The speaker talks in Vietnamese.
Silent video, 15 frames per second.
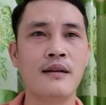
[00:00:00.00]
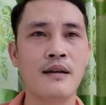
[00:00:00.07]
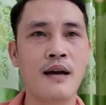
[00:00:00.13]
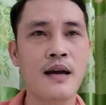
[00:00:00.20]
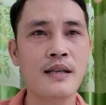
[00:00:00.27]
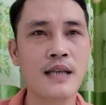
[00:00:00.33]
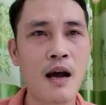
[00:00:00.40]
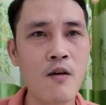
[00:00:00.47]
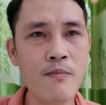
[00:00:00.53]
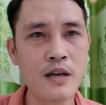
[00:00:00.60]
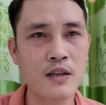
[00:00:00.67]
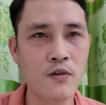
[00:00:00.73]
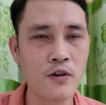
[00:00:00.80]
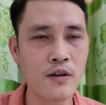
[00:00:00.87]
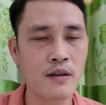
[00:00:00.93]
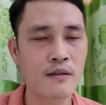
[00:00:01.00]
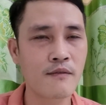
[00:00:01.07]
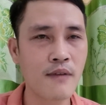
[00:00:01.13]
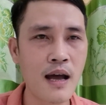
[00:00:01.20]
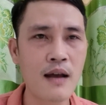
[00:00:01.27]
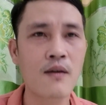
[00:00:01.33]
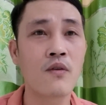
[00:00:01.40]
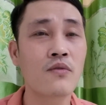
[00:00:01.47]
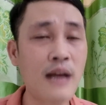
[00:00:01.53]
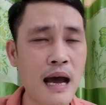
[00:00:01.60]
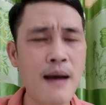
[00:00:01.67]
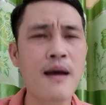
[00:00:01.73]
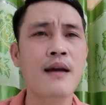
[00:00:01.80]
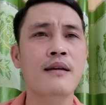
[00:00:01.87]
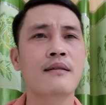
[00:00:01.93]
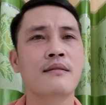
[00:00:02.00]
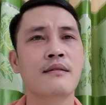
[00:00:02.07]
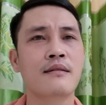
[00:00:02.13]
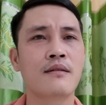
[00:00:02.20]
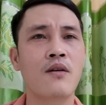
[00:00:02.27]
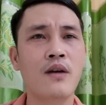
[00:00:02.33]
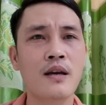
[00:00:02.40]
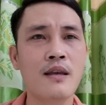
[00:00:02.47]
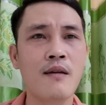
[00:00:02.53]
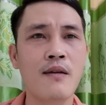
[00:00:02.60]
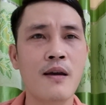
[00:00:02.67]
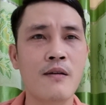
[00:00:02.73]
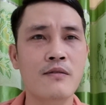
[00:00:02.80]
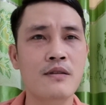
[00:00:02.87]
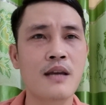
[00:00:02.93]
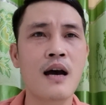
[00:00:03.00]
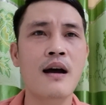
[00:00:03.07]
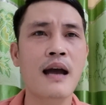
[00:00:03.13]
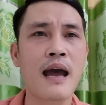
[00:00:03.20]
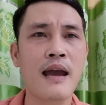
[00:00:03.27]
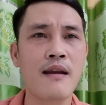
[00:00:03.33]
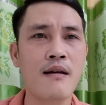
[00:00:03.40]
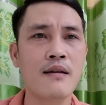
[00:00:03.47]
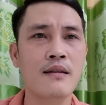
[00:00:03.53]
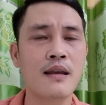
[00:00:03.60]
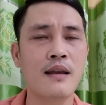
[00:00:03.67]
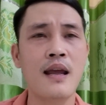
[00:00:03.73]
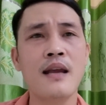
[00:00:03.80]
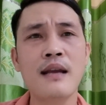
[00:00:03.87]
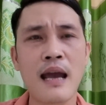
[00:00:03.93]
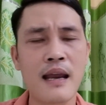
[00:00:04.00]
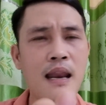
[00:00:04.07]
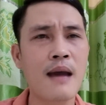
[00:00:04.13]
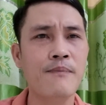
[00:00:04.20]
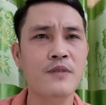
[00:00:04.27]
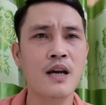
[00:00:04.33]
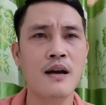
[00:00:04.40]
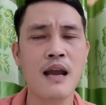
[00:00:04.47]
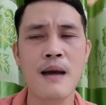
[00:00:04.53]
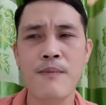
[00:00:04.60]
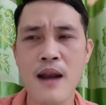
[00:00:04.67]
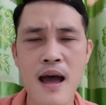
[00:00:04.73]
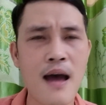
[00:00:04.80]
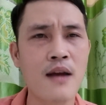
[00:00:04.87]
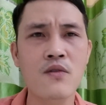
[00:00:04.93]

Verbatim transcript: ạ 60 tuổi và cũng đã có cái dấu hiệu chờ ngày đó thì đến ngày đẹp giờ đẹp là